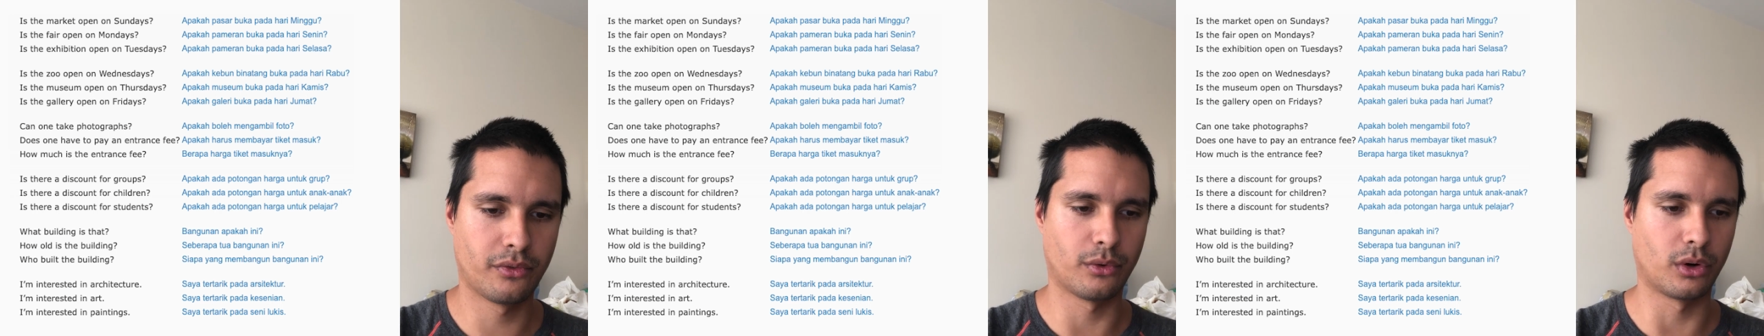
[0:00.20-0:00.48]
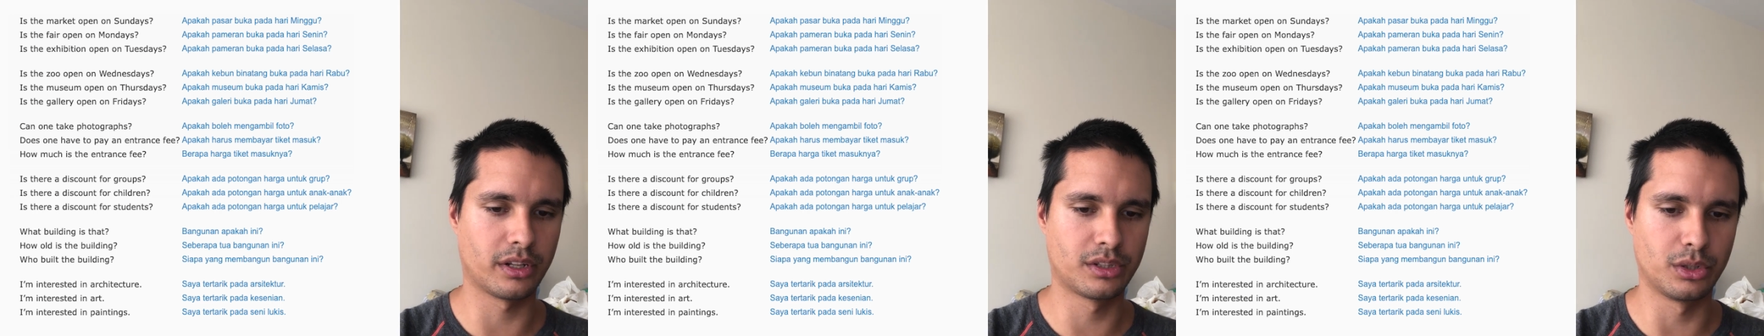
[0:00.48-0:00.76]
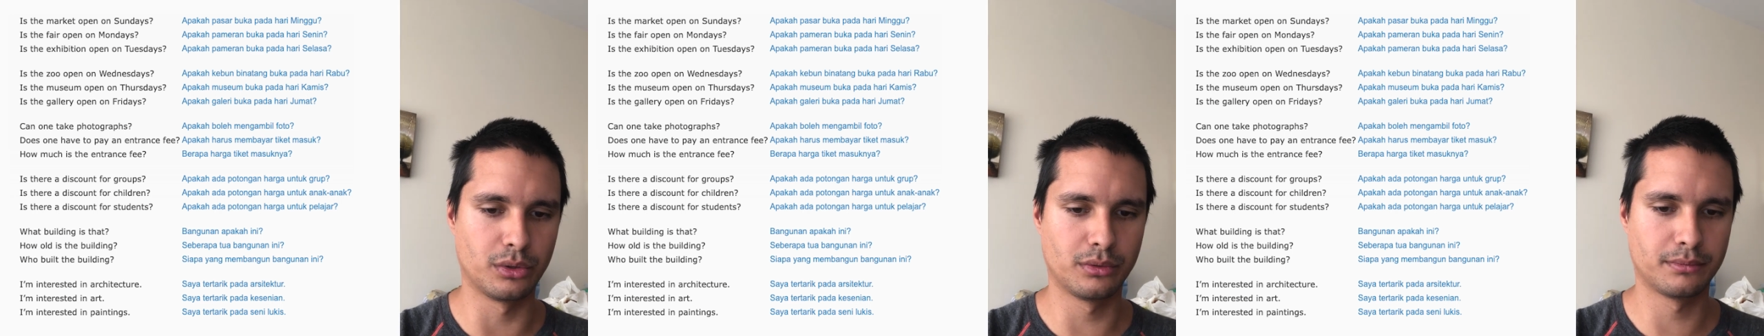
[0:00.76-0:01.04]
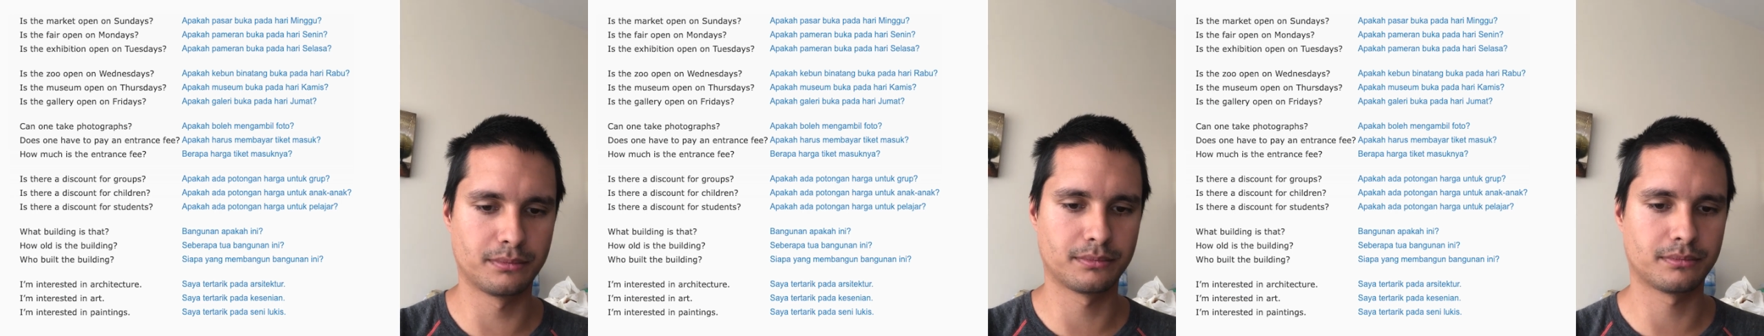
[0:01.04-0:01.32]
42
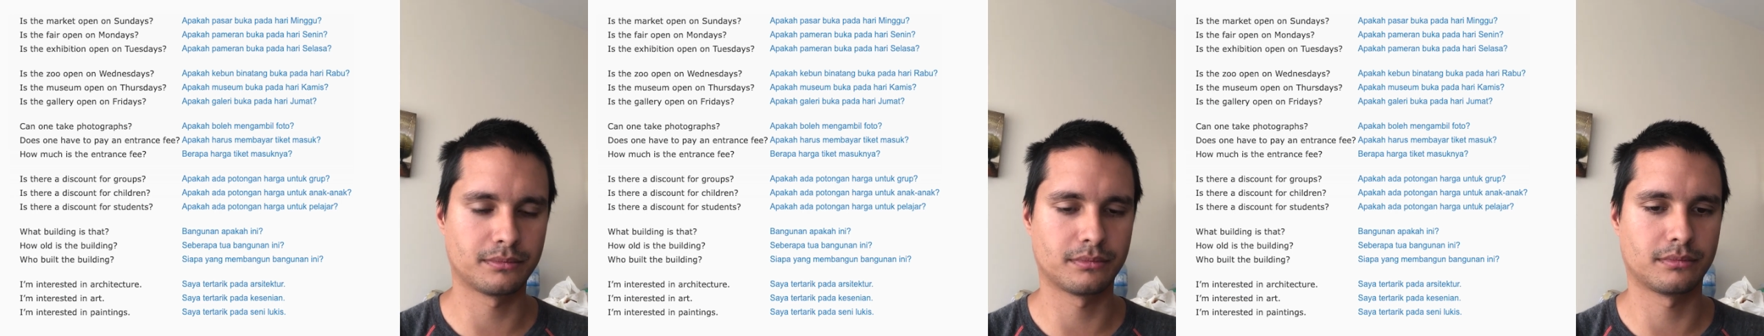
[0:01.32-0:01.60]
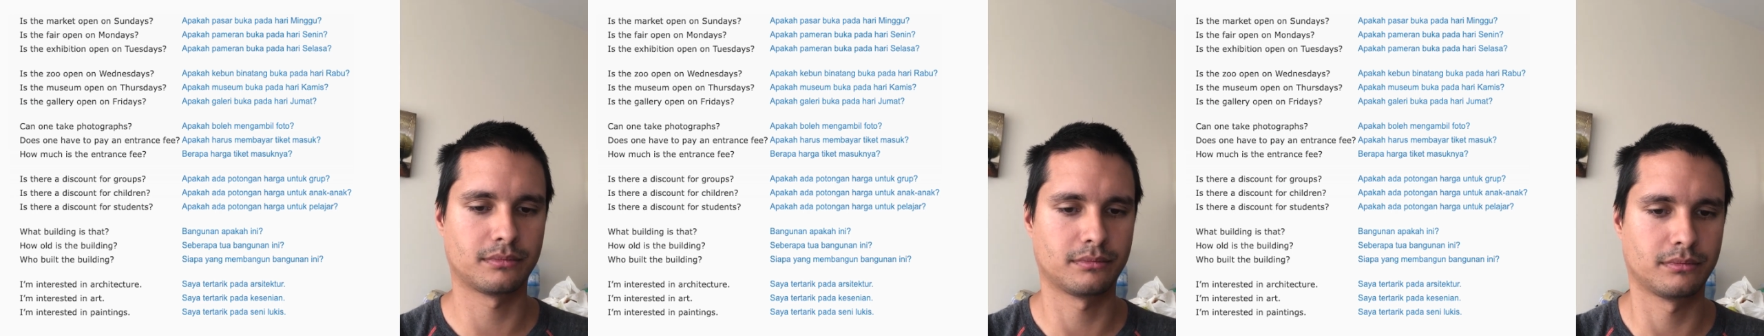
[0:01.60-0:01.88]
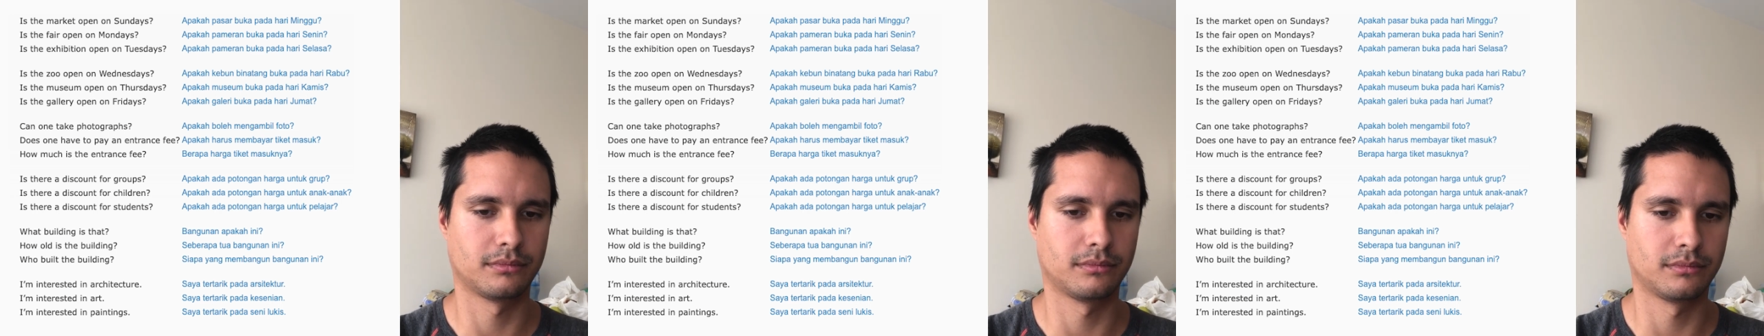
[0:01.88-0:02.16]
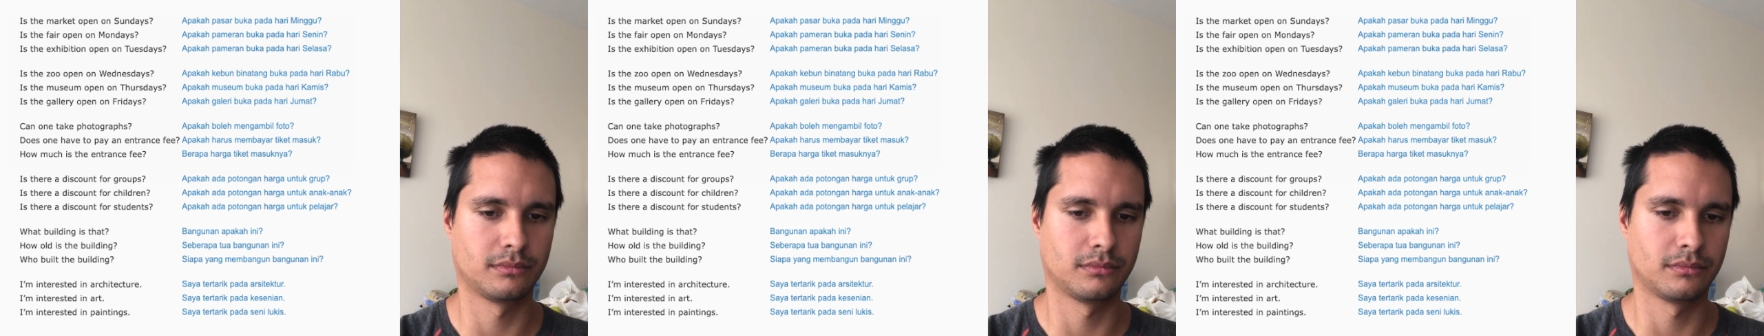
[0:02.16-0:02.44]

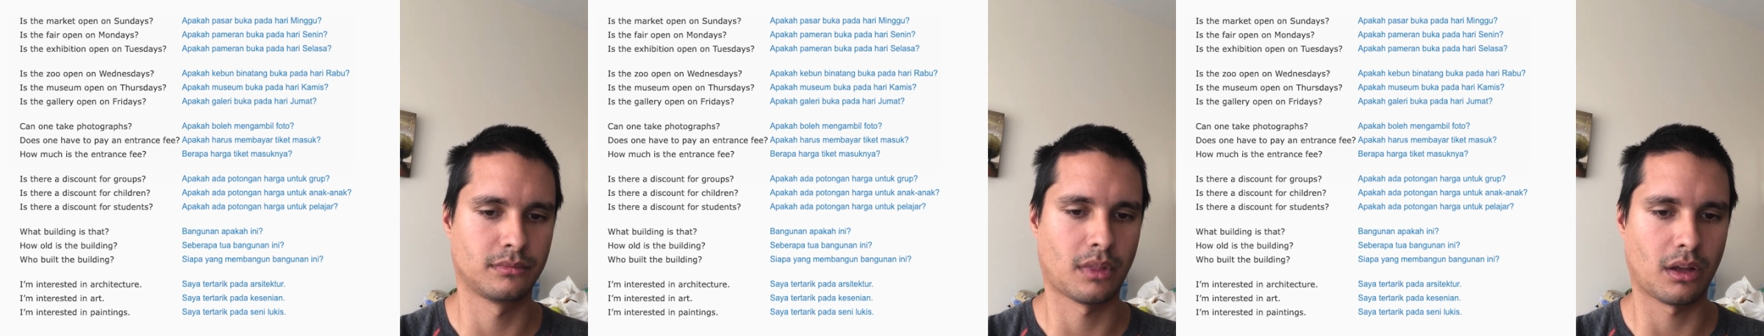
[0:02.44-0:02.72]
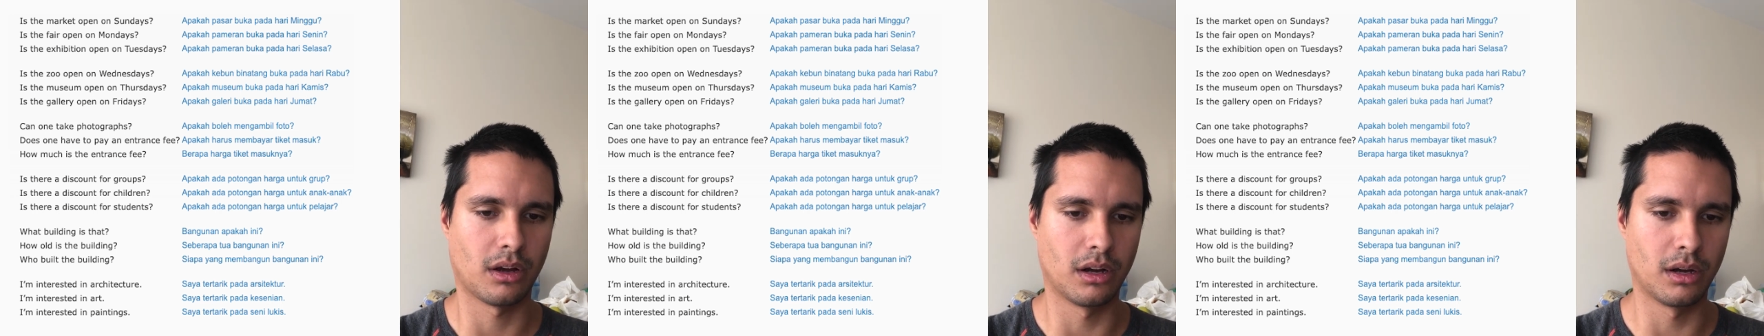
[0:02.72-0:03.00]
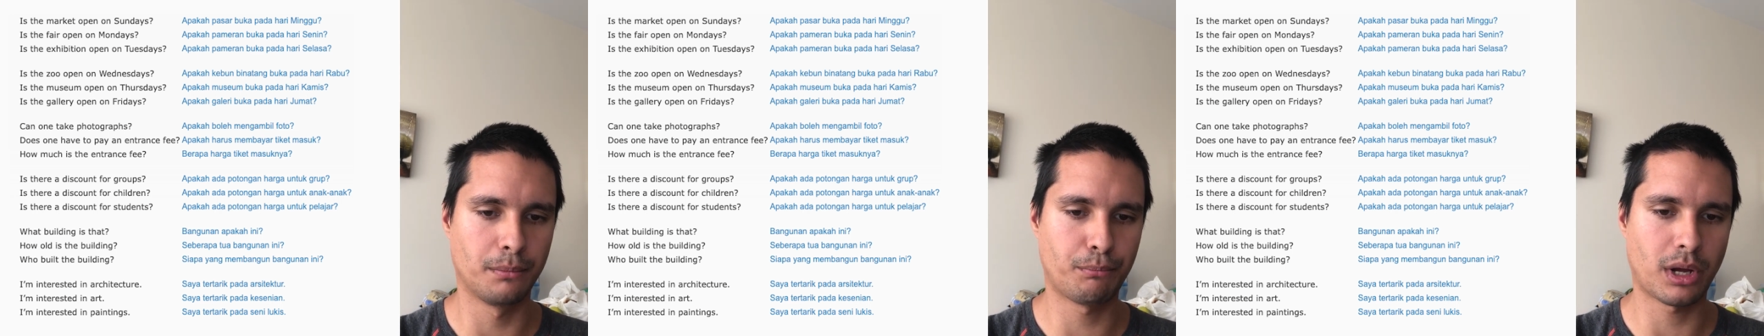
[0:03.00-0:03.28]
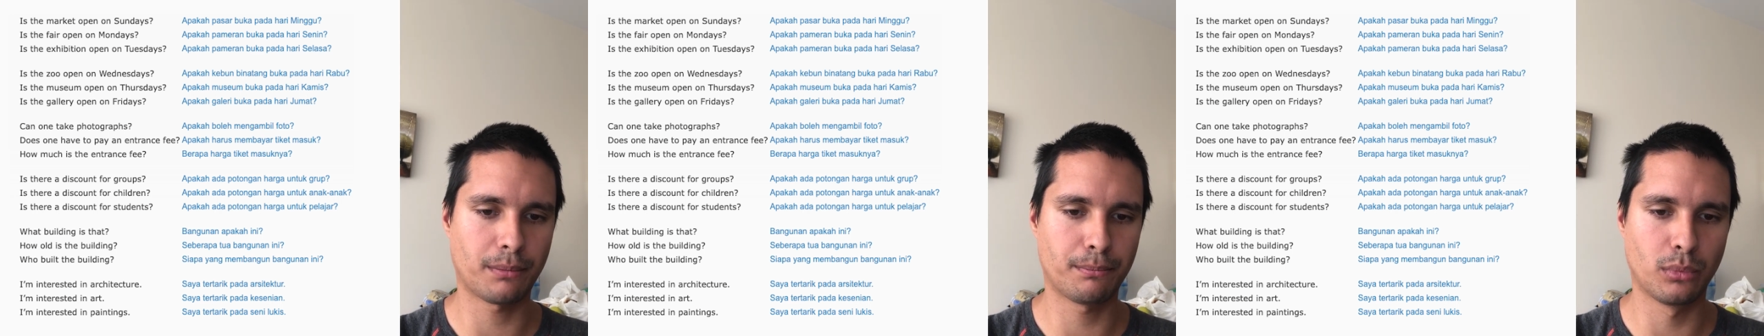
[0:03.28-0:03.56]
42
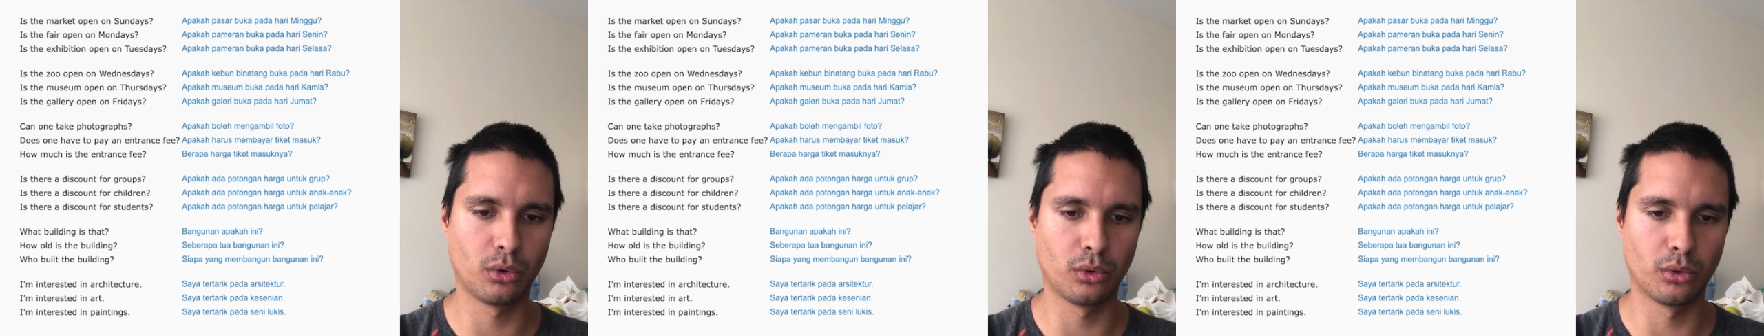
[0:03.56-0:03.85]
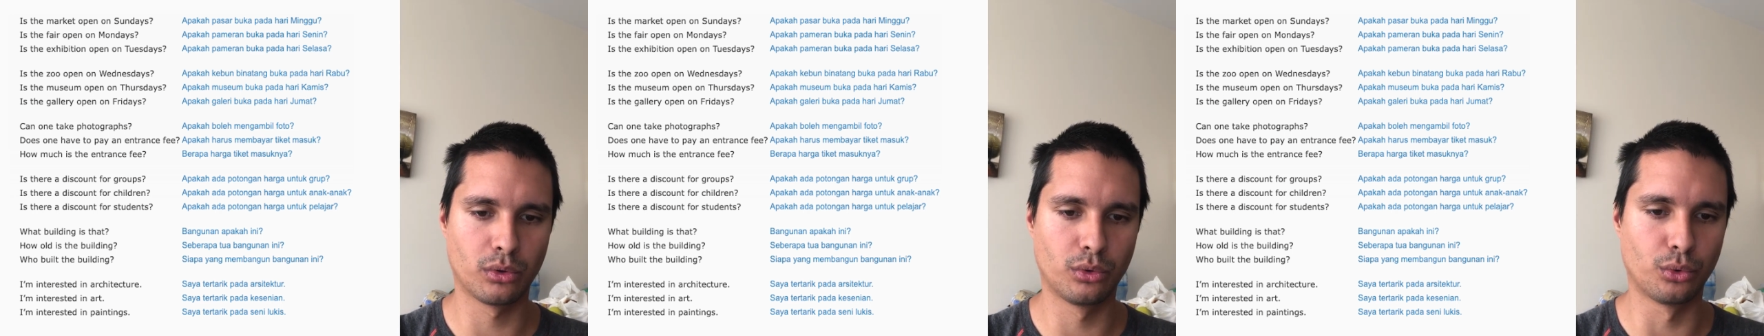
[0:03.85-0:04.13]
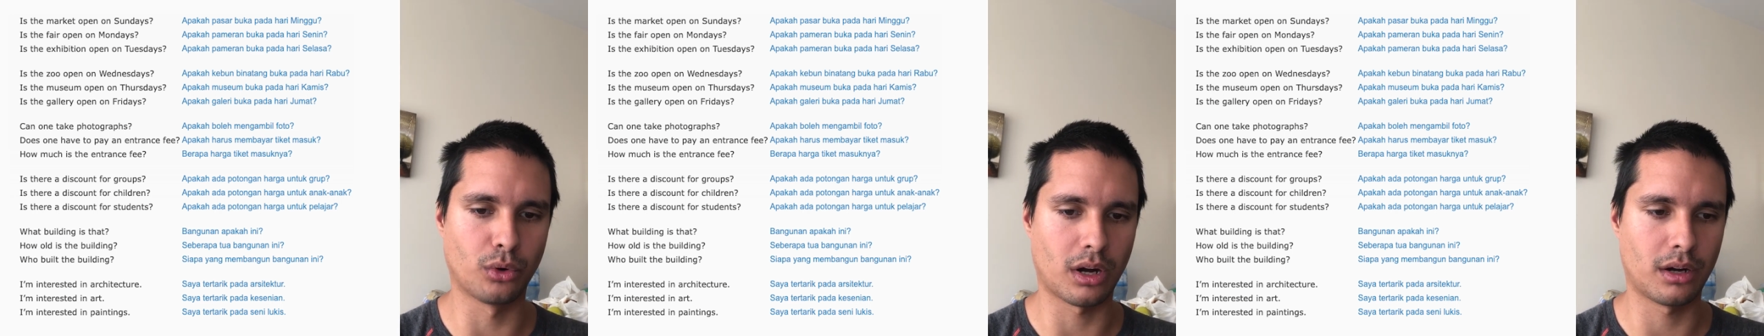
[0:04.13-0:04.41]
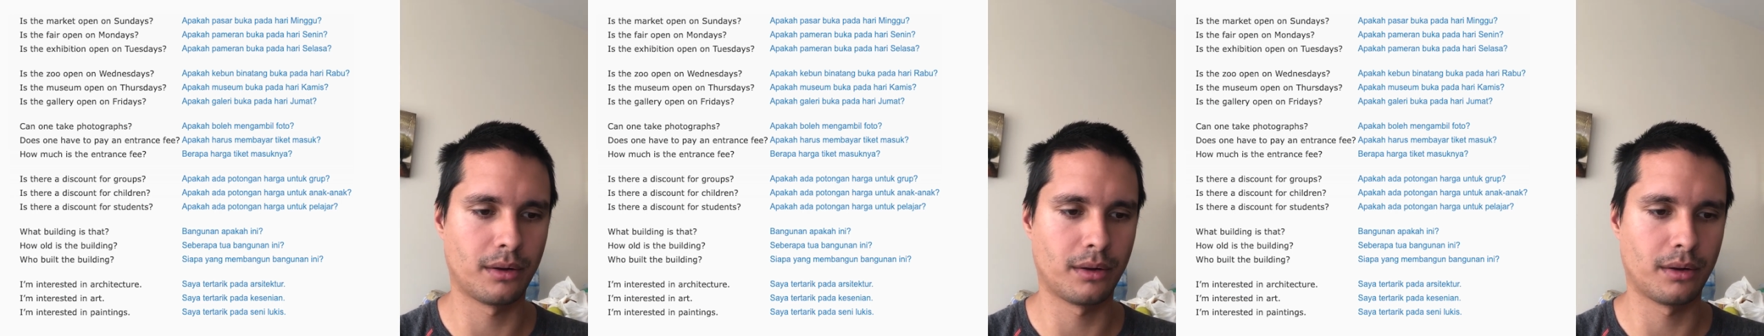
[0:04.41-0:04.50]
42